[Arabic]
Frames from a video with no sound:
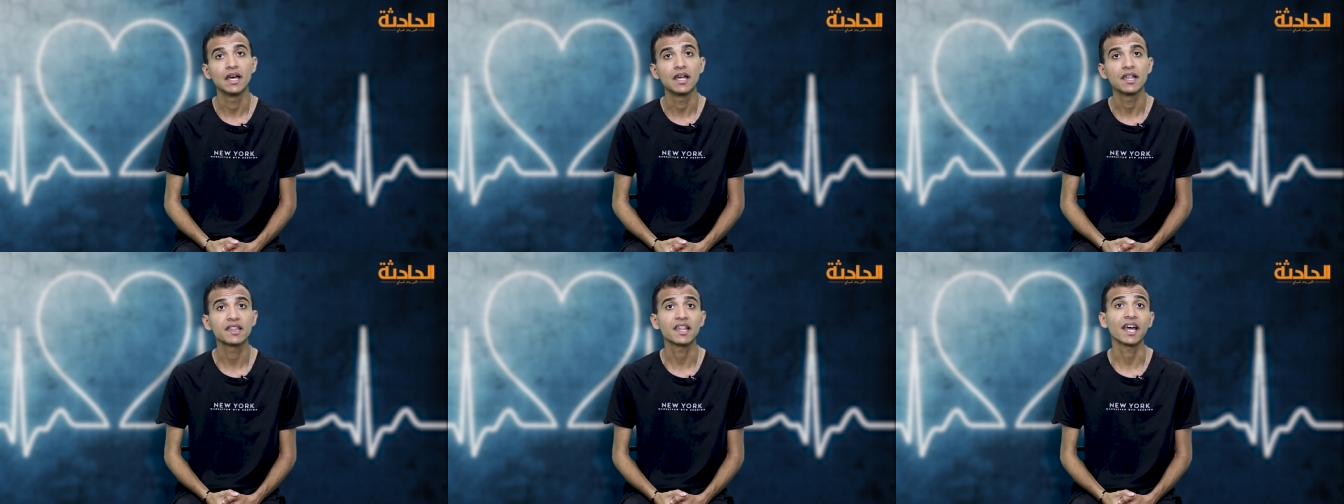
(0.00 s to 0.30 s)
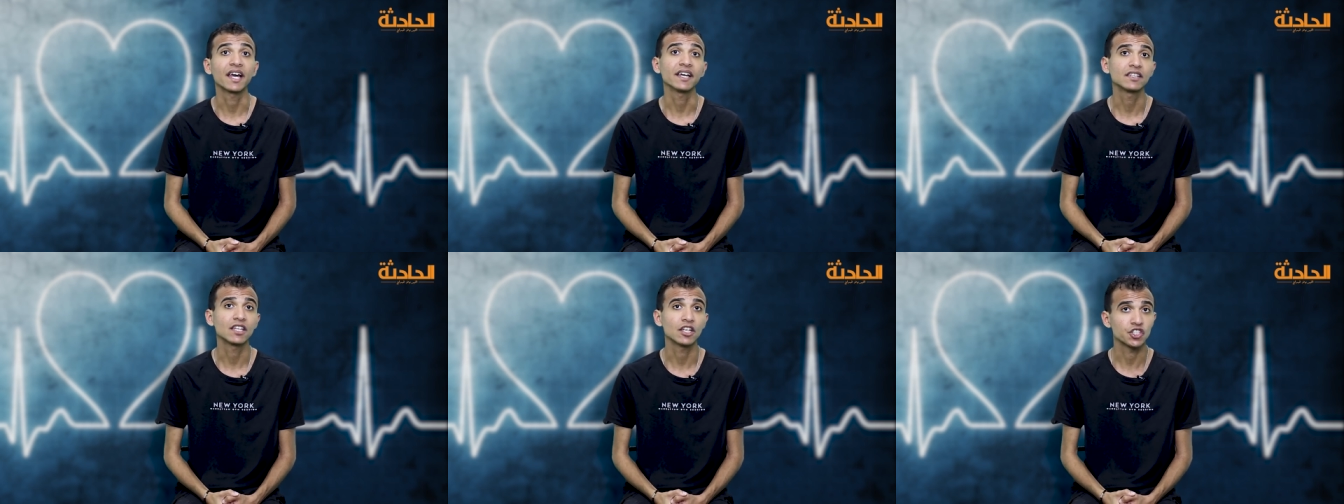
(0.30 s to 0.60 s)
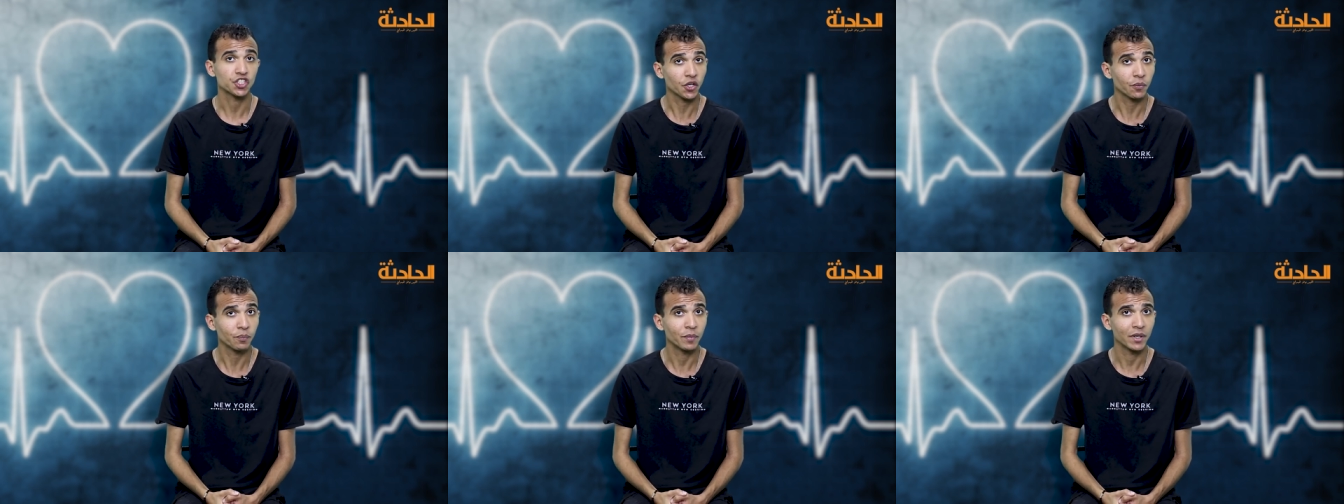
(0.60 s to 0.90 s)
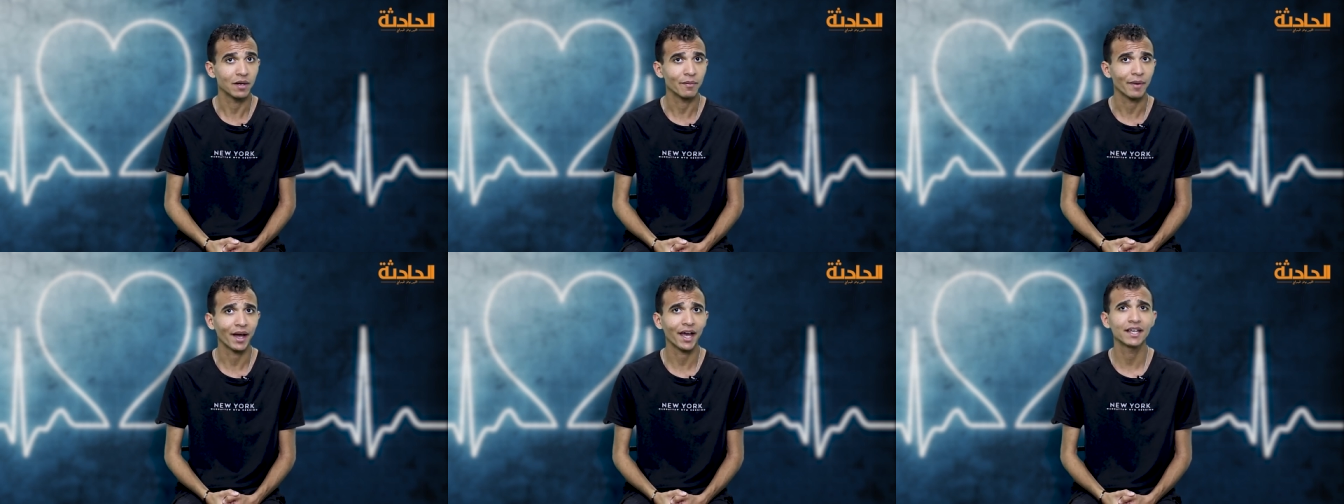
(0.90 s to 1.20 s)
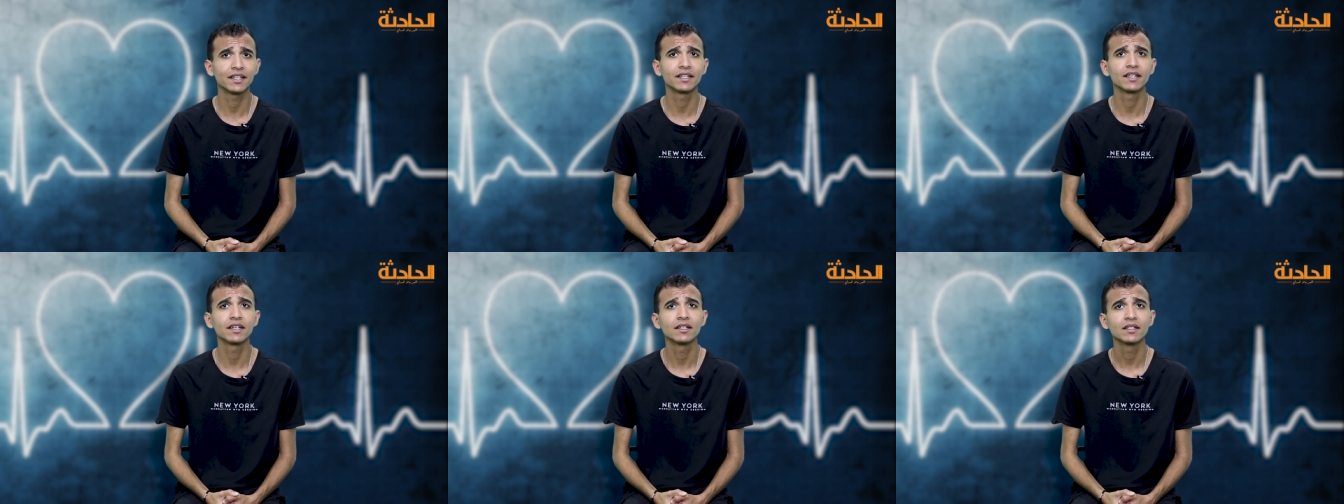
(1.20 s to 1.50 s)
ساعتها الشاب اللي
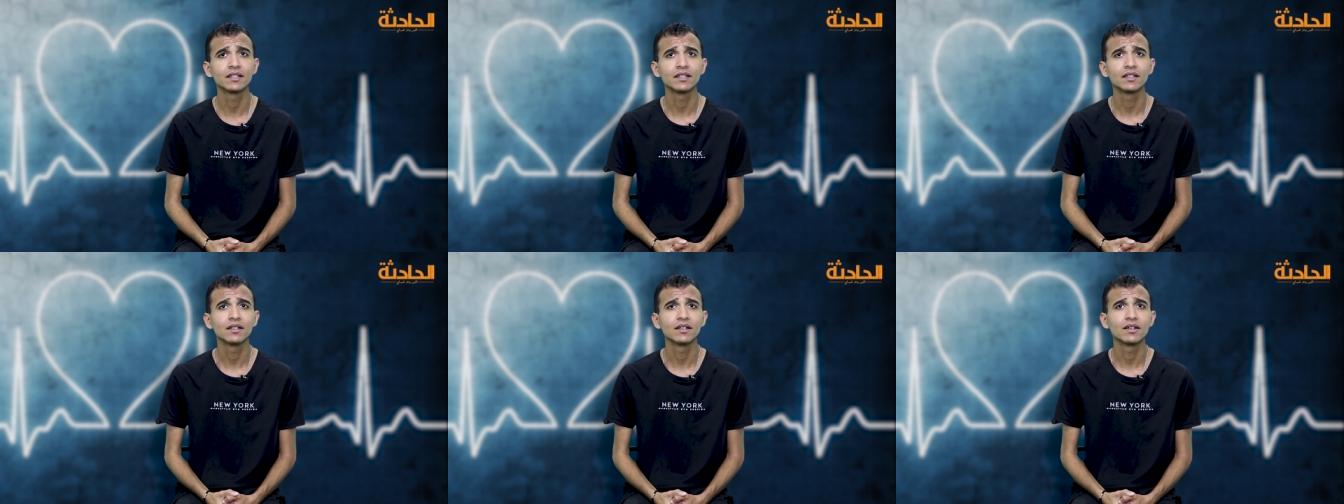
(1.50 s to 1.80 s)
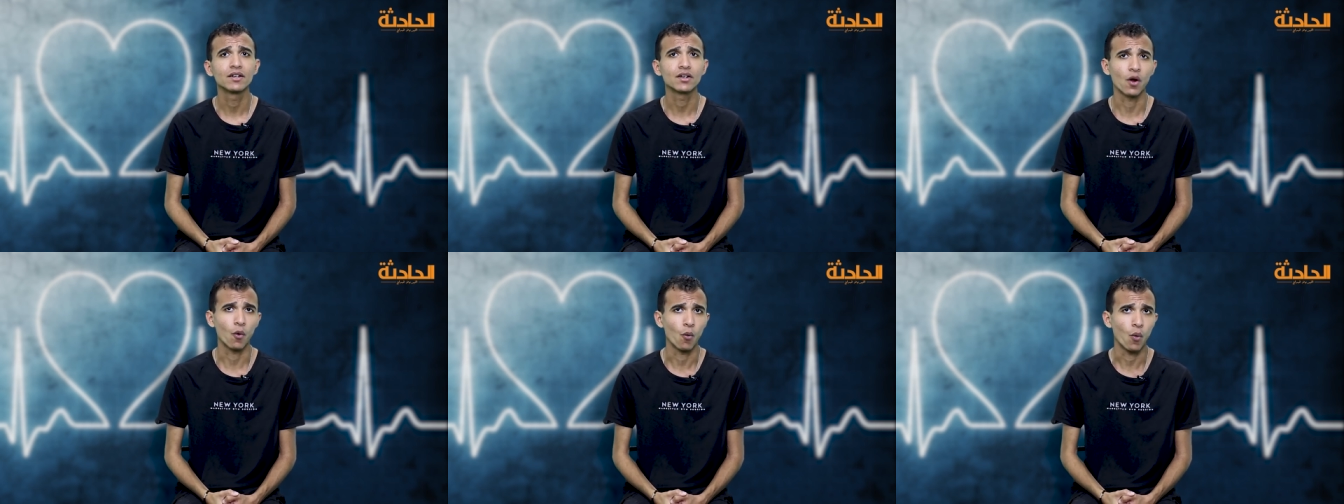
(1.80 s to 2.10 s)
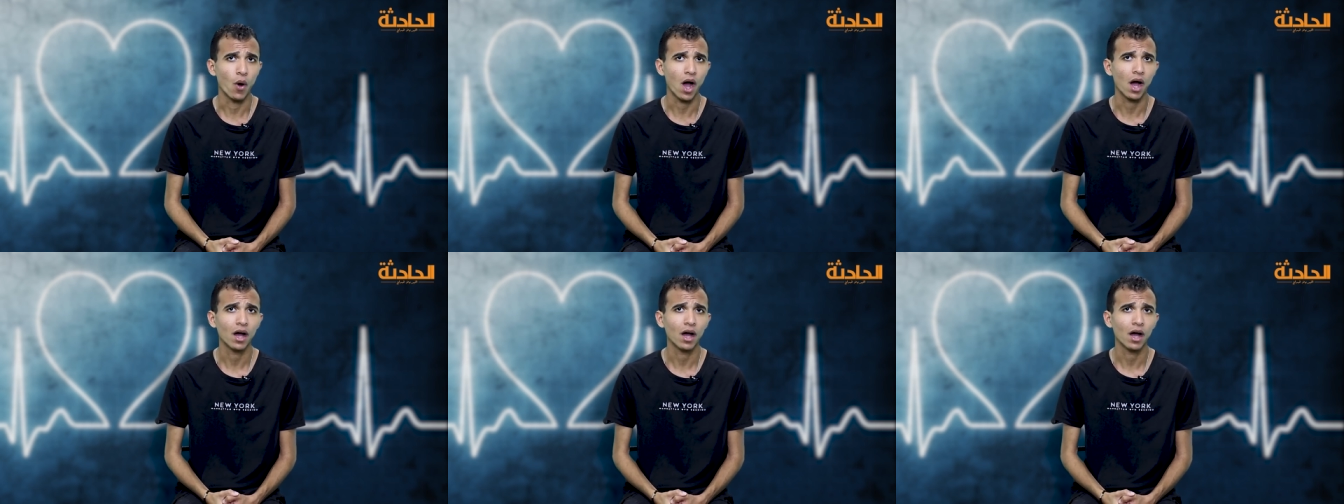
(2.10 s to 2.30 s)
معانا روح